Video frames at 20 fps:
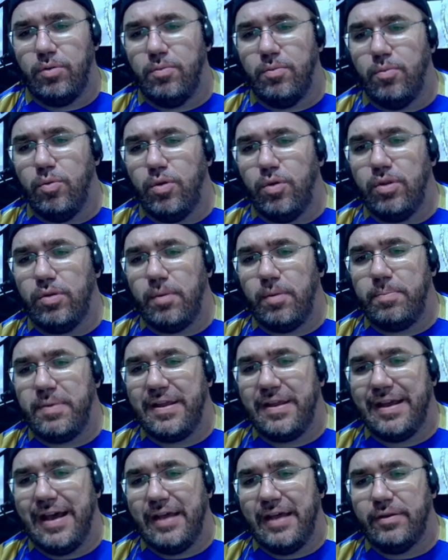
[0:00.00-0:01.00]
muito
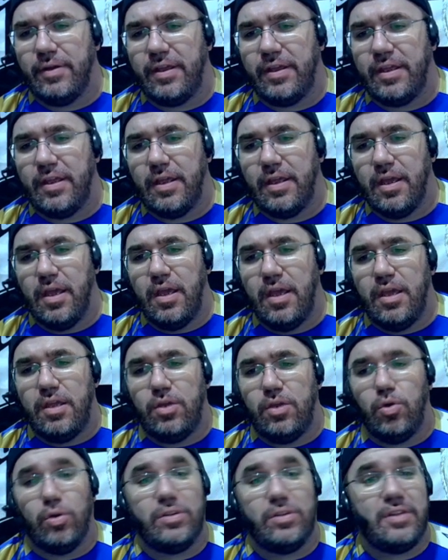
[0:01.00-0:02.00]
aplicado aí.
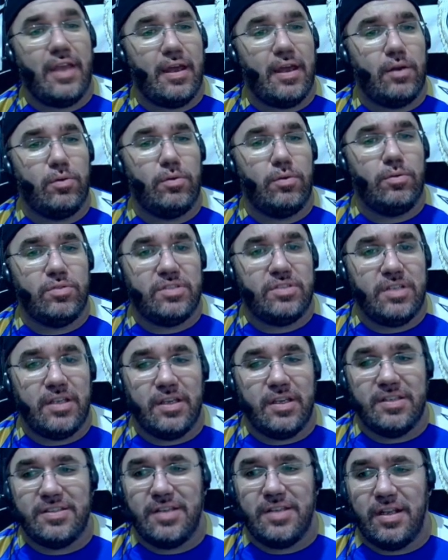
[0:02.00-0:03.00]
E Otero, um
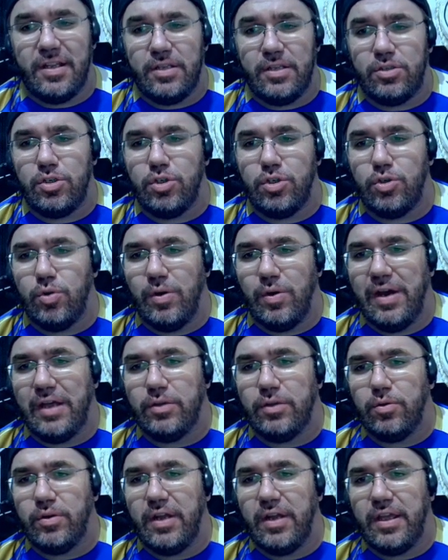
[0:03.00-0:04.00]
excelente
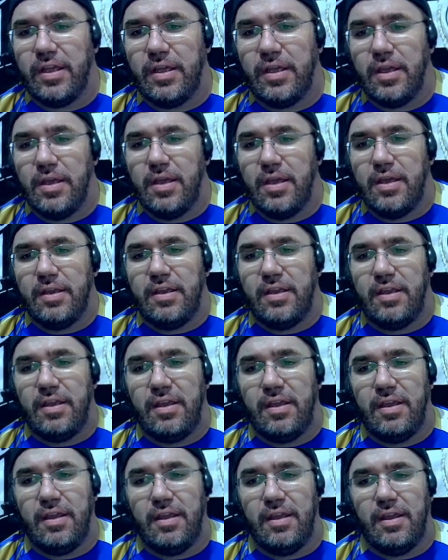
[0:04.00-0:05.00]
jogador aí
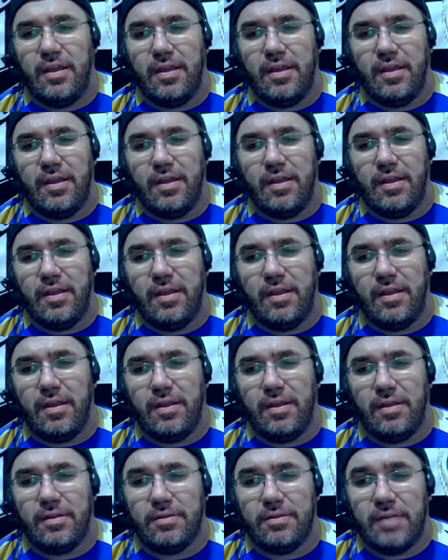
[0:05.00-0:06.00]

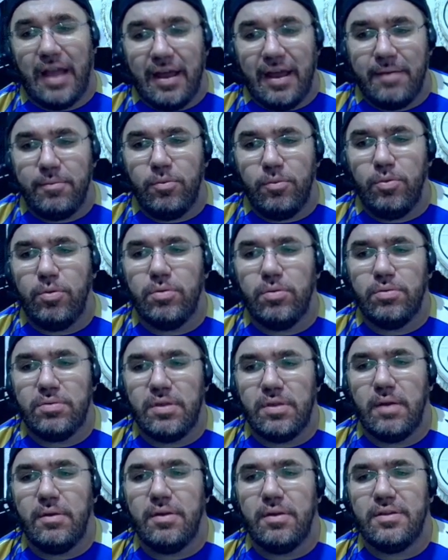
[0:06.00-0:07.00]
que tá,
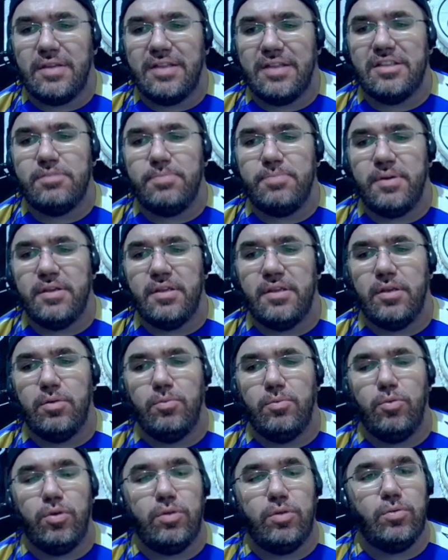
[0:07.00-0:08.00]
tá, tá despertando
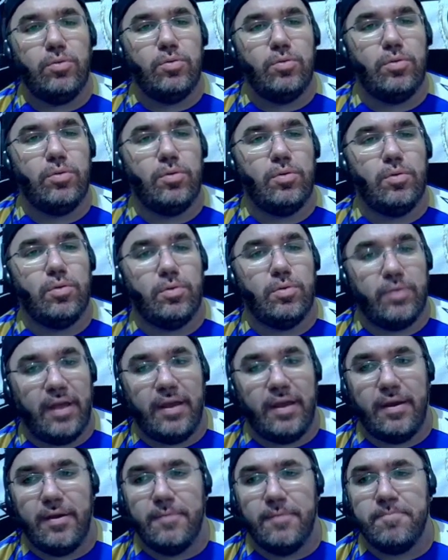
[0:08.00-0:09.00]
muito,
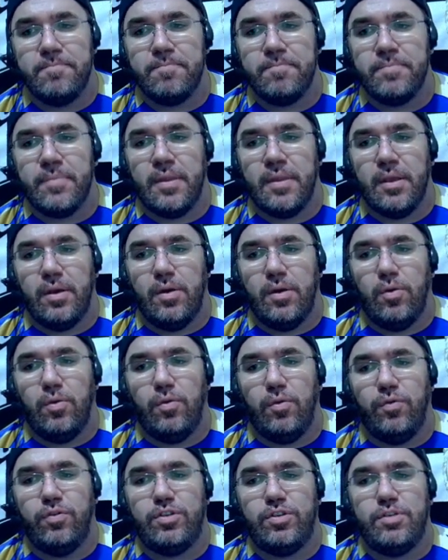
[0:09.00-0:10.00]
né?
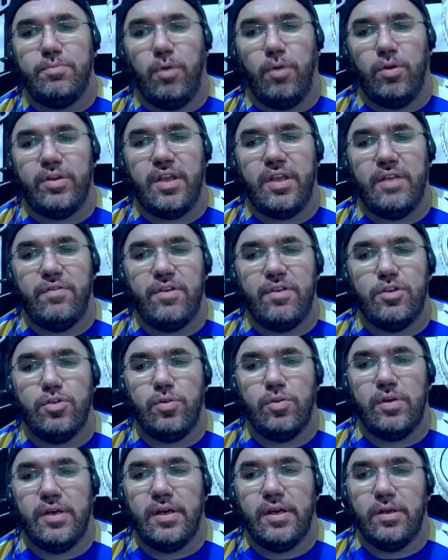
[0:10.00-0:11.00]
o futebol que ele vem
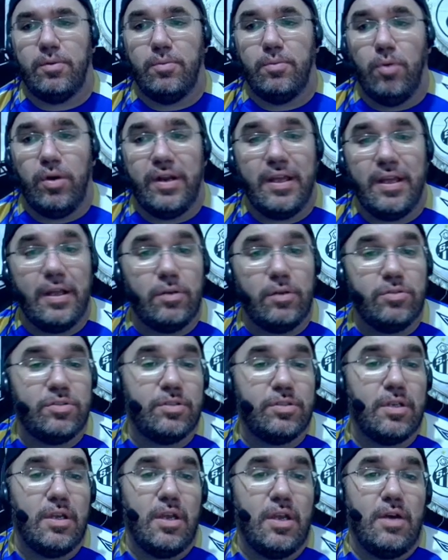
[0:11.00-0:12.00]
jogando.
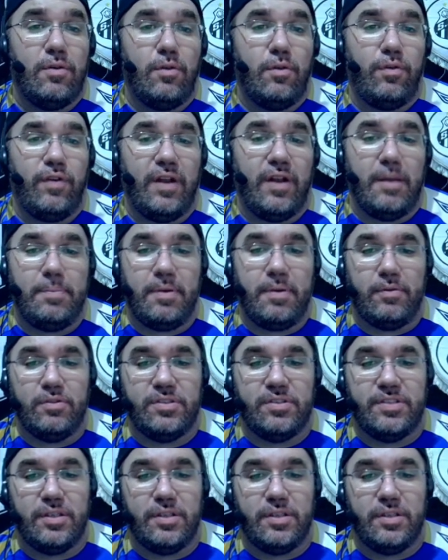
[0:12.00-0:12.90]
Morelos, vou falar para você,